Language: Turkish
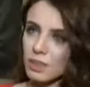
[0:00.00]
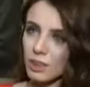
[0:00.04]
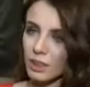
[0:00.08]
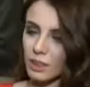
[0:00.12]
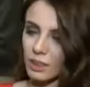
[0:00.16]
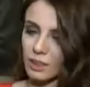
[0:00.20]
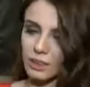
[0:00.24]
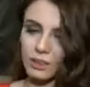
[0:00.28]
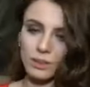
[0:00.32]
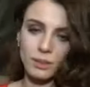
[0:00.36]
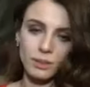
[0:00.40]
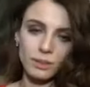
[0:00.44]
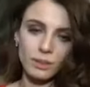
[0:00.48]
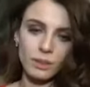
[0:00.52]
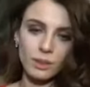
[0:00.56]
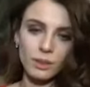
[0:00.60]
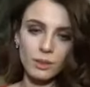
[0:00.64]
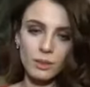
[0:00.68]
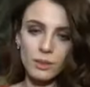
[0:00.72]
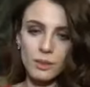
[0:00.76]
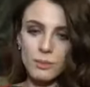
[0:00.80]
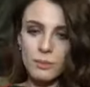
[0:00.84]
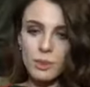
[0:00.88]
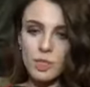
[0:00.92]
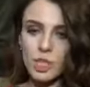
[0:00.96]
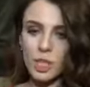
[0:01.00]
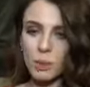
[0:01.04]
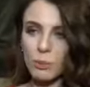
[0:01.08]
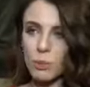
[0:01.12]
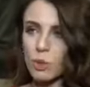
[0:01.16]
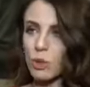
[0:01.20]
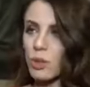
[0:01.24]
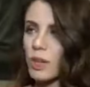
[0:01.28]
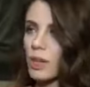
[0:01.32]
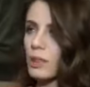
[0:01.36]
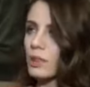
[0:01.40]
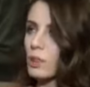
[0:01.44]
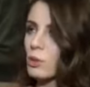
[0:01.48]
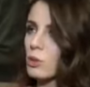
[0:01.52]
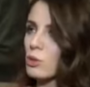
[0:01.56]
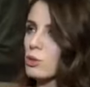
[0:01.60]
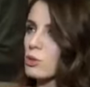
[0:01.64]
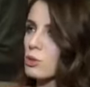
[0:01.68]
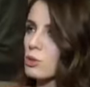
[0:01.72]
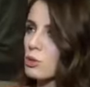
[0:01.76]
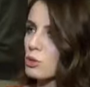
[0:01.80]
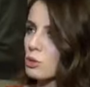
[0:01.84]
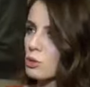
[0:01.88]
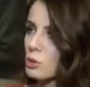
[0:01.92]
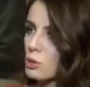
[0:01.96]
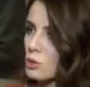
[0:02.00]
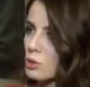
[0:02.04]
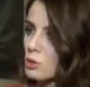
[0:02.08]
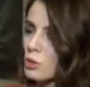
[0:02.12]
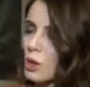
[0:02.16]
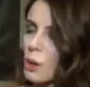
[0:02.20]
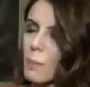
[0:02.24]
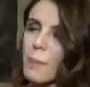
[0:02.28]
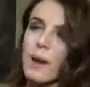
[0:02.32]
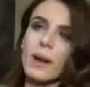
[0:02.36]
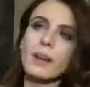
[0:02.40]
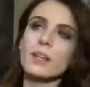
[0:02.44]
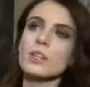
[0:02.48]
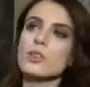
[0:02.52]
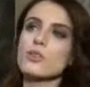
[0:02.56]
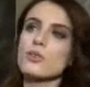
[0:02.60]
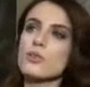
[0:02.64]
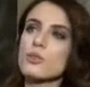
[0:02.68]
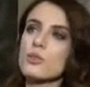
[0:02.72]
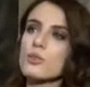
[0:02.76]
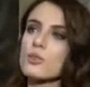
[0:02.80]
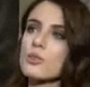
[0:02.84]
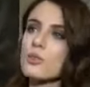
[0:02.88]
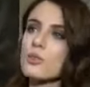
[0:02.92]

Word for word: e, film çekmiyorken de görüşüyoruz, haberleşiyoruz